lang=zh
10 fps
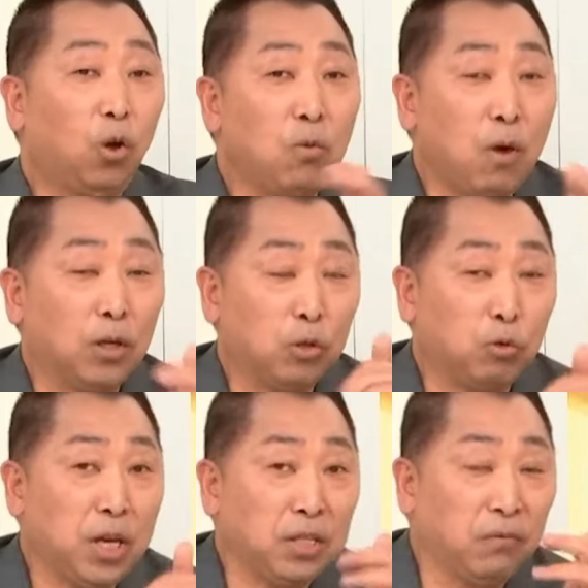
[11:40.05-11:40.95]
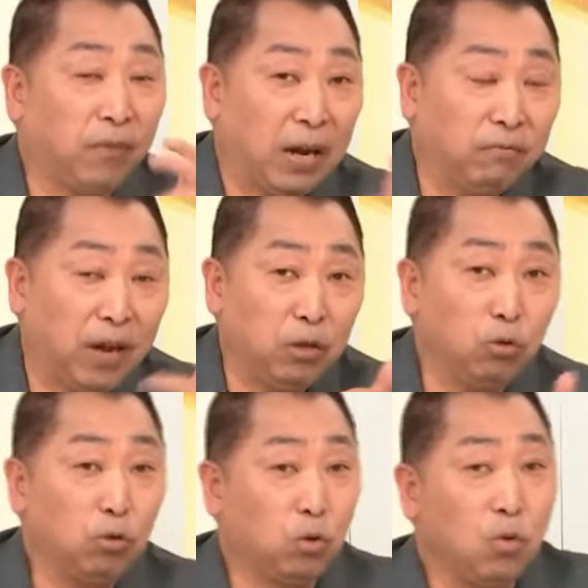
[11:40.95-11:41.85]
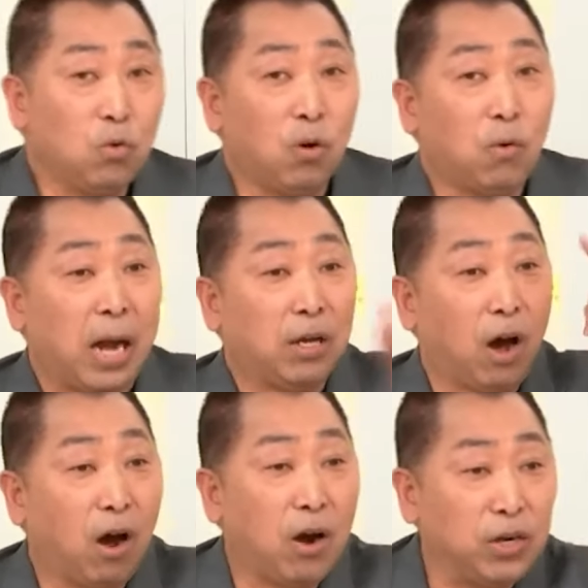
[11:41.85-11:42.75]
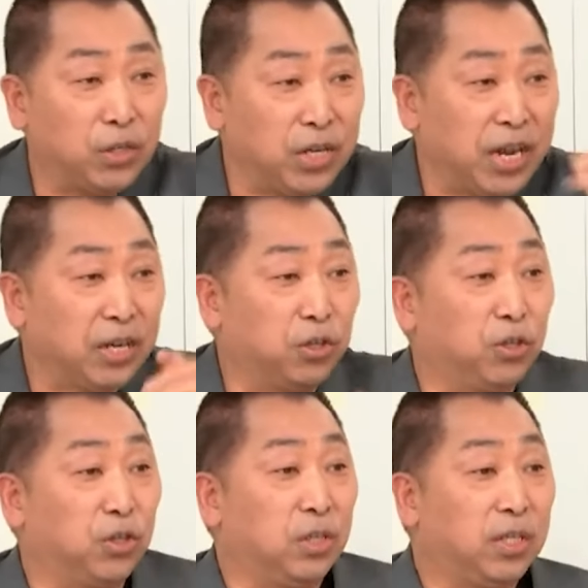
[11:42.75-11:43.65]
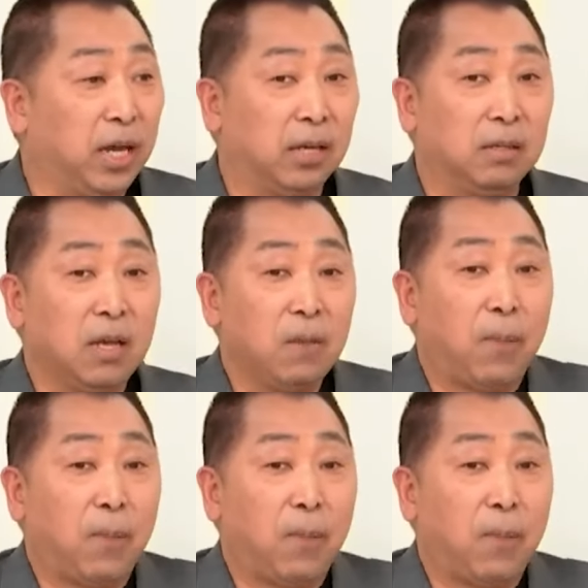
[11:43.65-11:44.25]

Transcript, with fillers: 东盟的出现是反反中，中国花了二十年的时时间，